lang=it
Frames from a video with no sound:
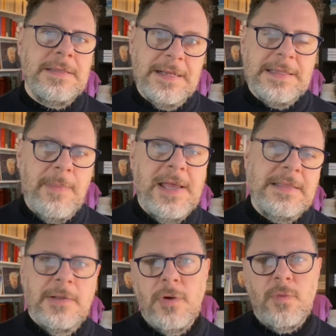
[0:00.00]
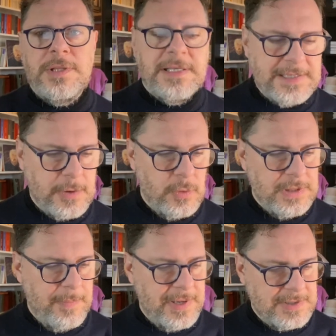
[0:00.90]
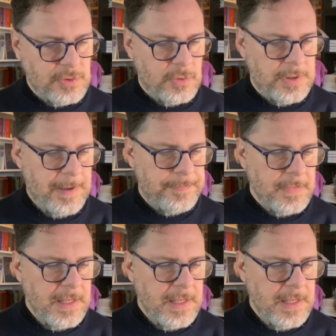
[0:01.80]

direttamente, no? quindi in seconda persona.